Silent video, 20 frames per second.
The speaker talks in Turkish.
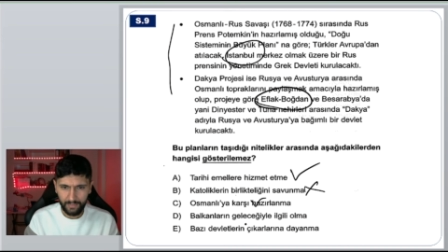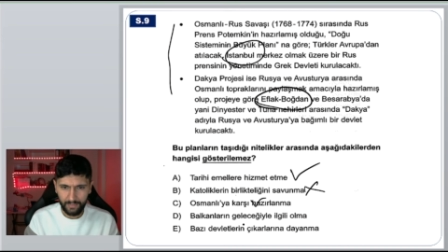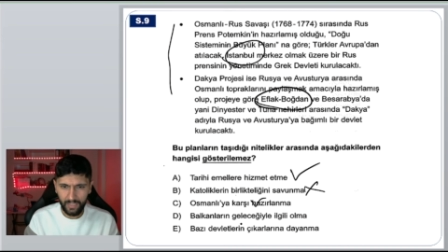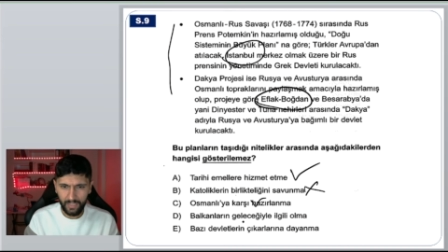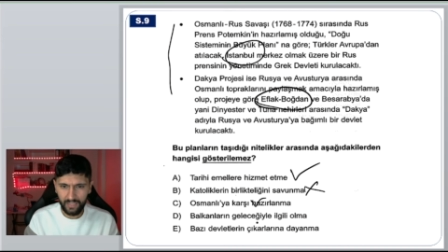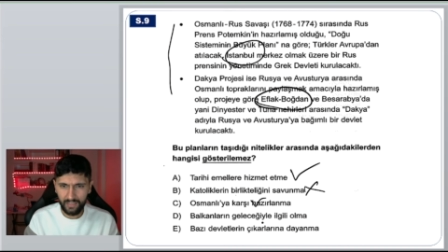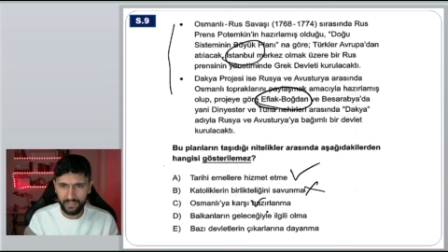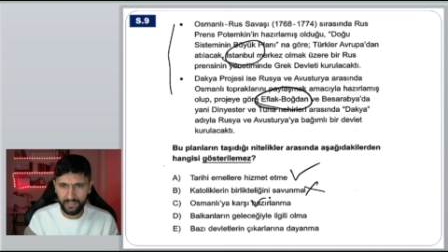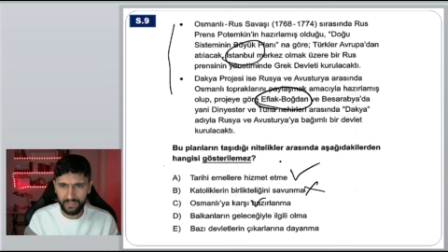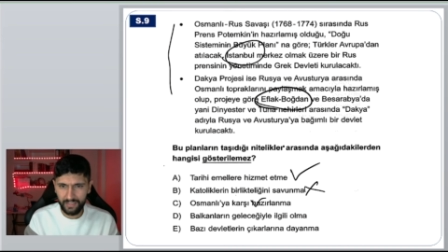
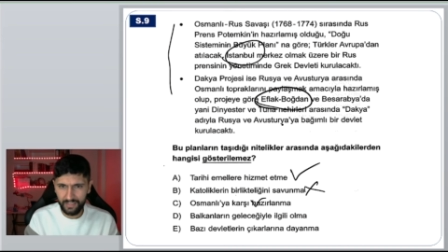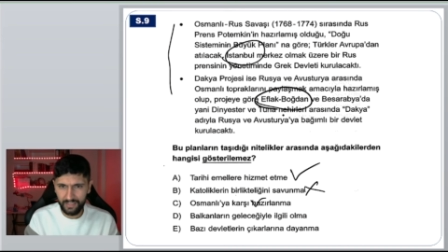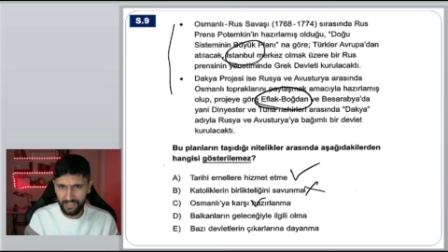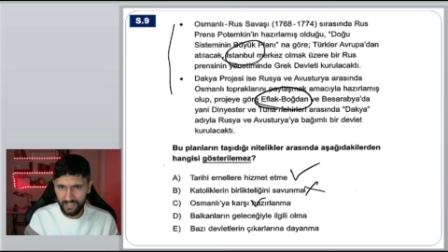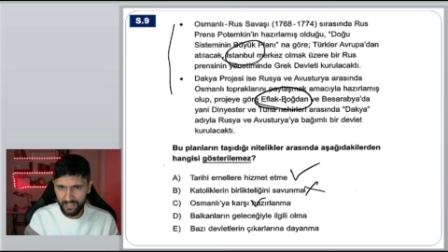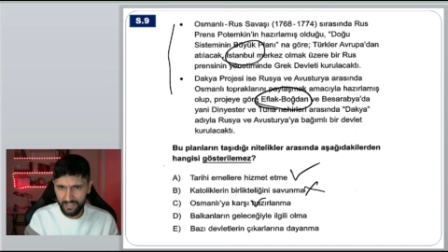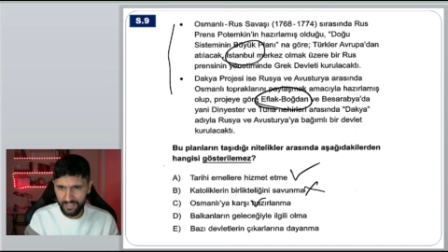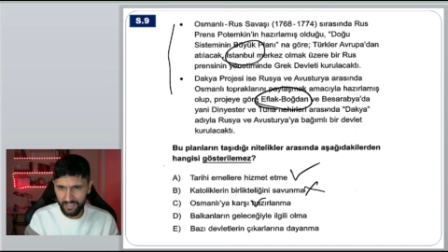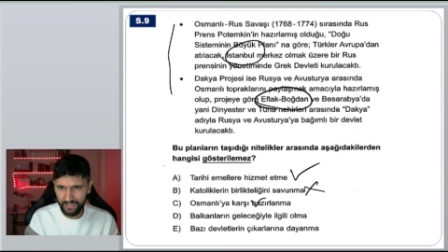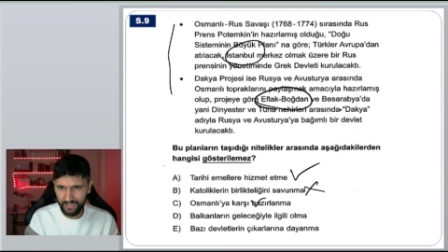Balkanların
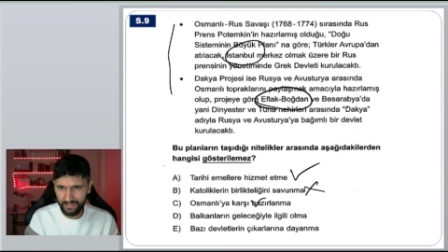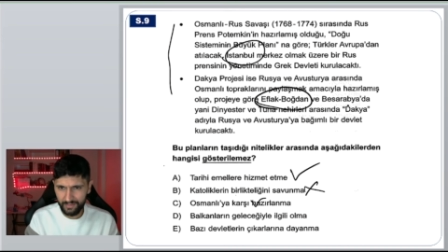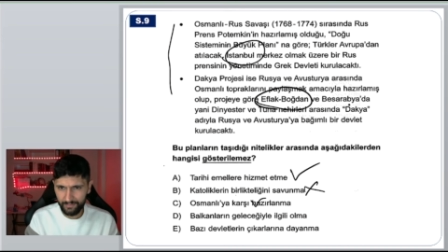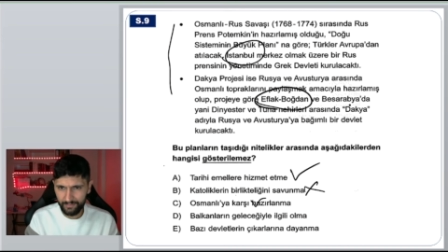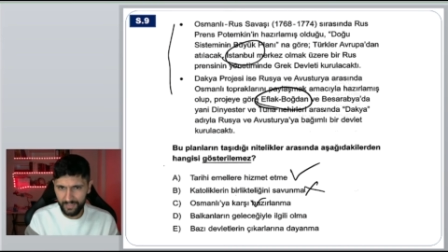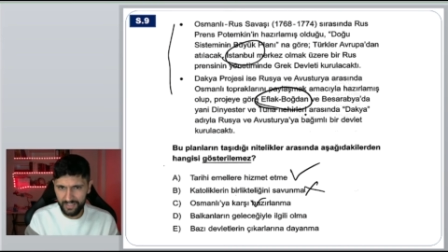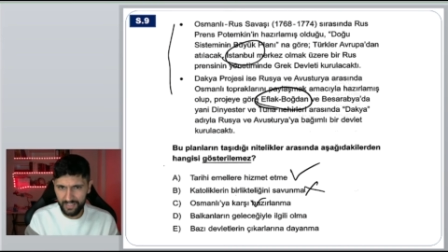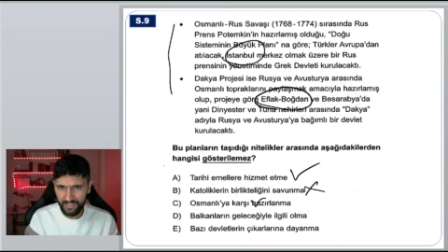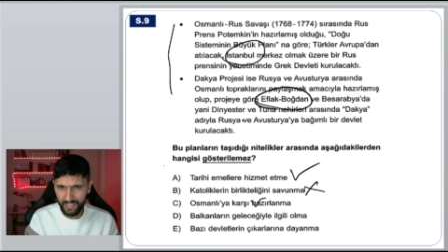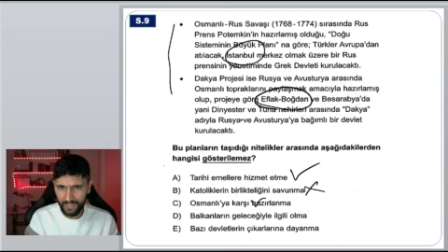geleceği
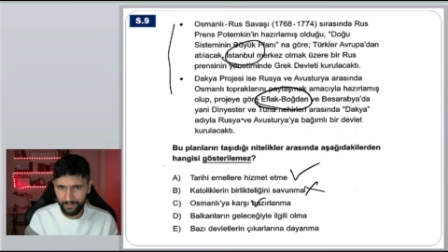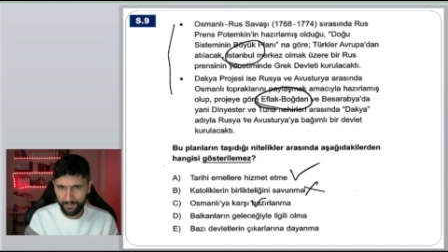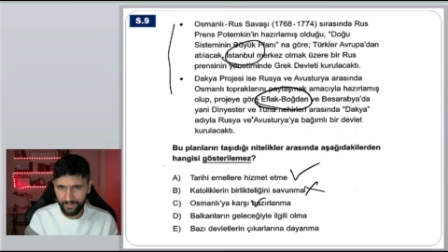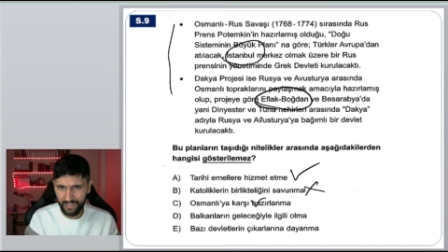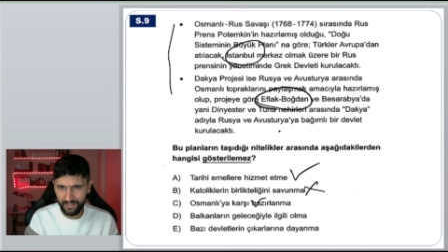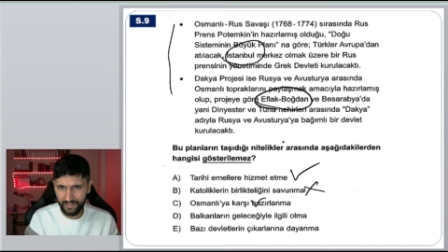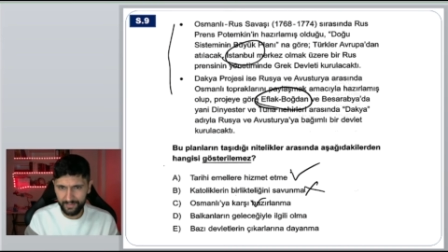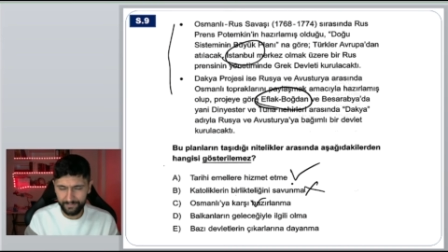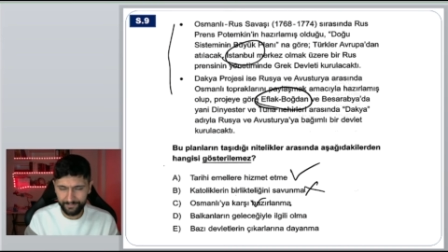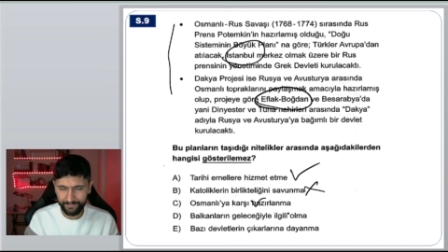
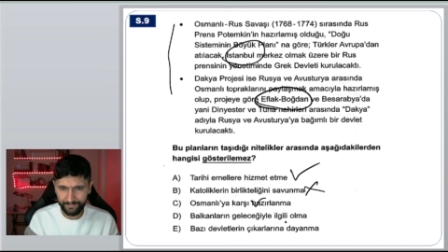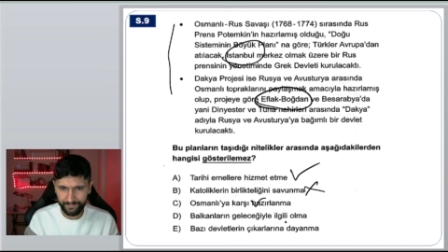Besarabya,